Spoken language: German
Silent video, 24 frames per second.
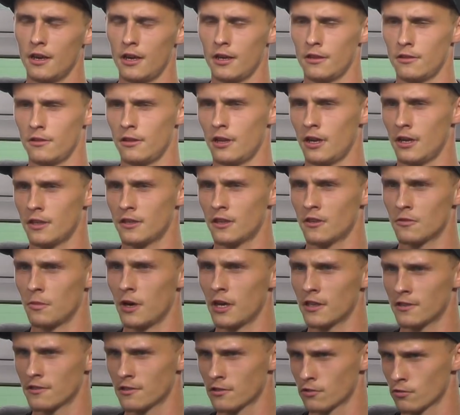Also da ist es
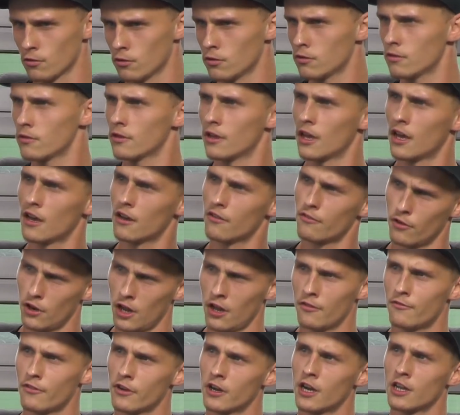meistens so, der
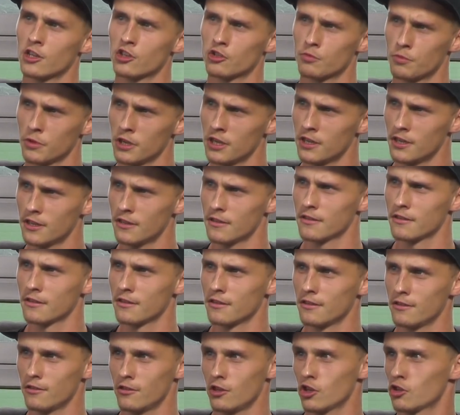von Anfang an spielt,
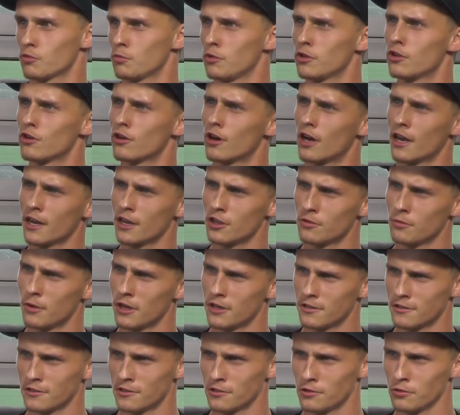der spielt auch eigentlich
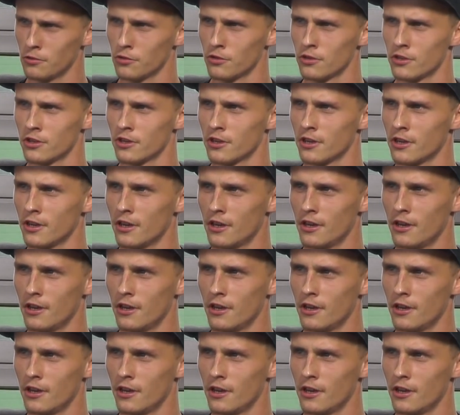meistens durch.